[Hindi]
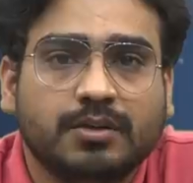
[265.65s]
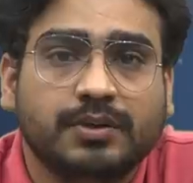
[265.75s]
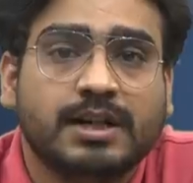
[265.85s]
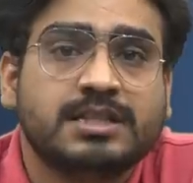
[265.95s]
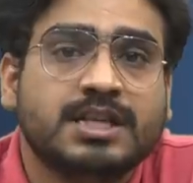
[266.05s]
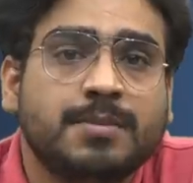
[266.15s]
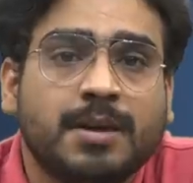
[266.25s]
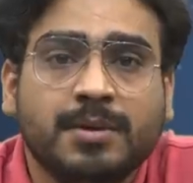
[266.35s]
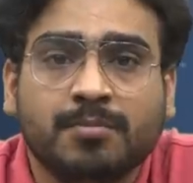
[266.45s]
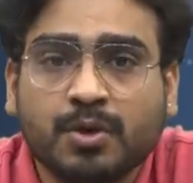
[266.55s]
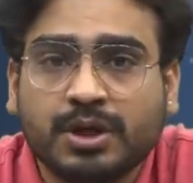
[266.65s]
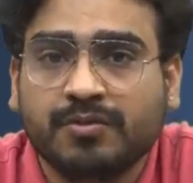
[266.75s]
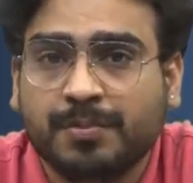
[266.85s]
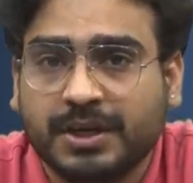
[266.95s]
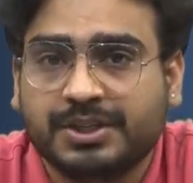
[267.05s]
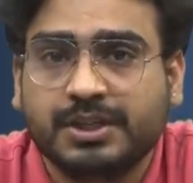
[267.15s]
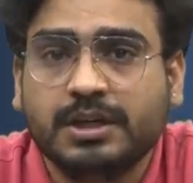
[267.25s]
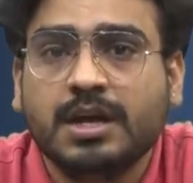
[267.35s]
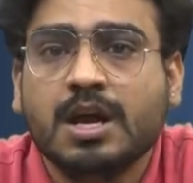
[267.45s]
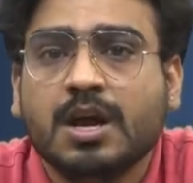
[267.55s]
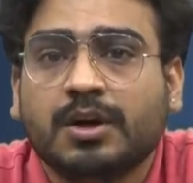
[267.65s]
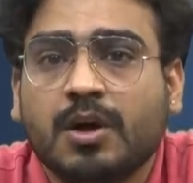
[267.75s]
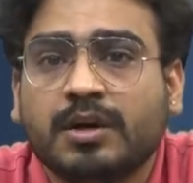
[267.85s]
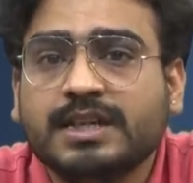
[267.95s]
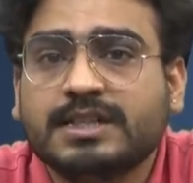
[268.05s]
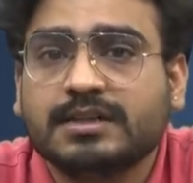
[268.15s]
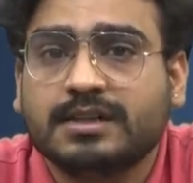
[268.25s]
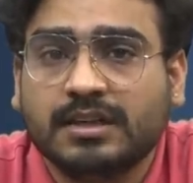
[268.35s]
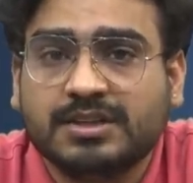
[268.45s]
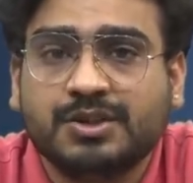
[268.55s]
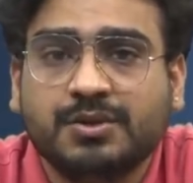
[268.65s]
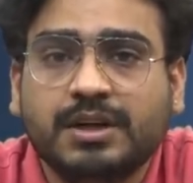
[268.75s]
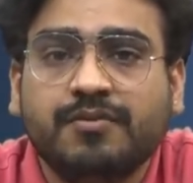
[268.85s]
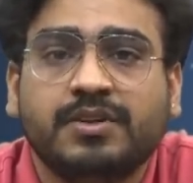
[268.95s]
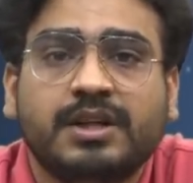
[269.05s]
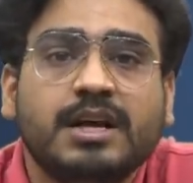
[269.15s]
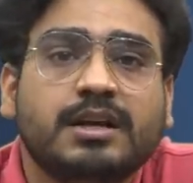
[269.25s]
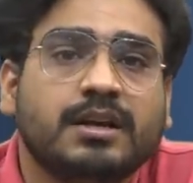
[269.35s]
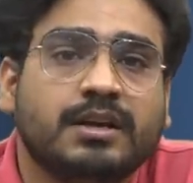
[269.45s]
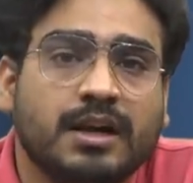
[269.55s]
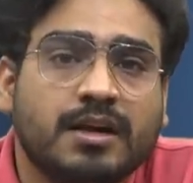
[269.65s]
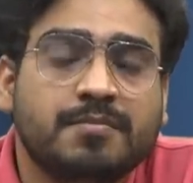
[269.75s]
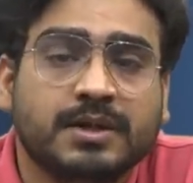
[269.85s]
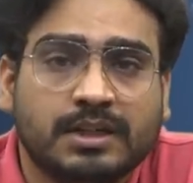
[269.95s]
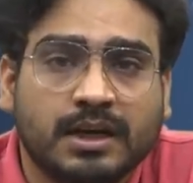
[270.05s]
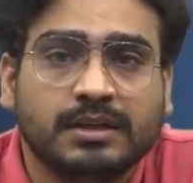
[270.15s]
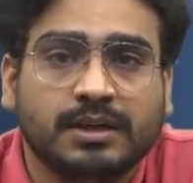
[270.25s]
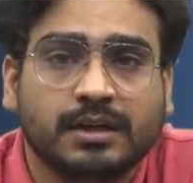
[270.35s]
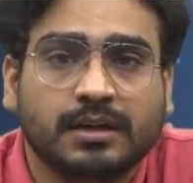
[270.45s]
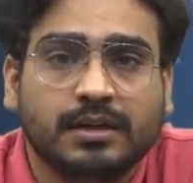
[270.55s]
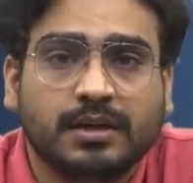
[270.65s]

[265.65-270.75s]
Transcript: विधानसभा में मुख्य विपक्षी कांग्रेस के सदस्यों ने विधेयक के खिलाफ मतदान किया